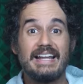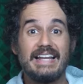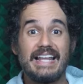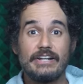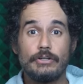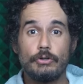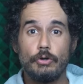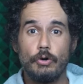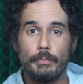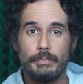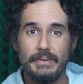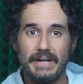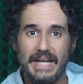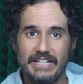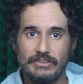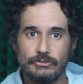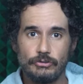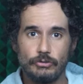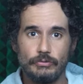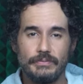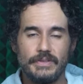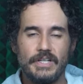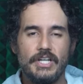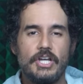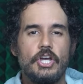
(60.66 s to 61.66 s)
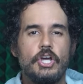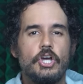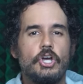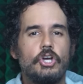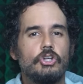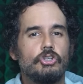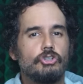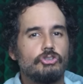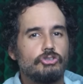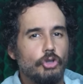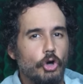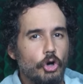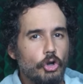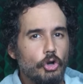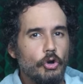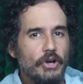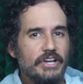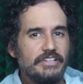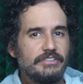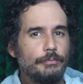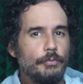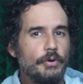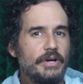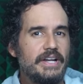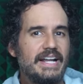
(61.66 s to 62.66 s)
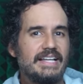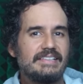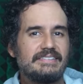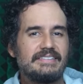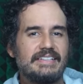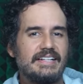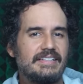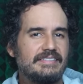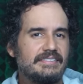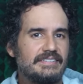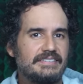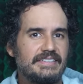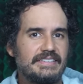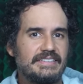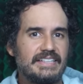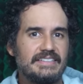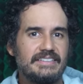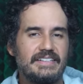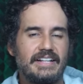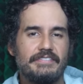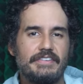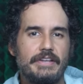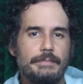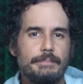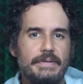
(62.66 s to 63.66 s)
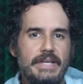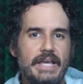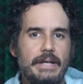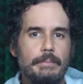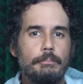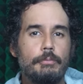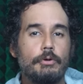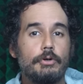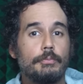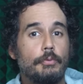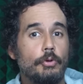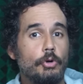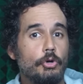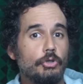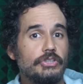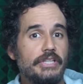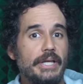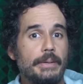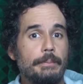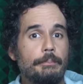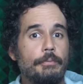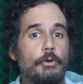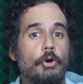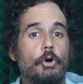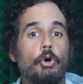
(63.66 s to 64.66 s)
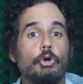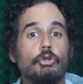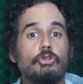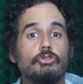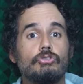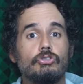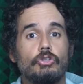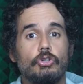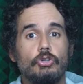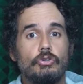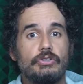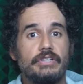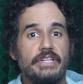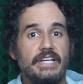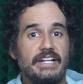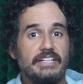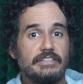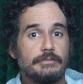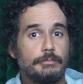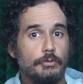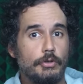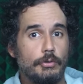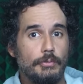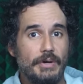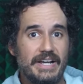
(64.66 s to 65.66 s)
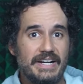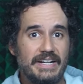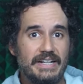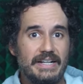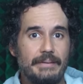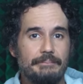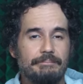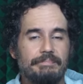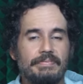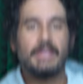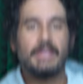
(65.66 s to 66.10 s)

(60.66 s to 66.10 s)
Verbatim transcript: a largo plazo. Solo es buena si necesitas la VPN por poco tiempo o solo quieres probarla.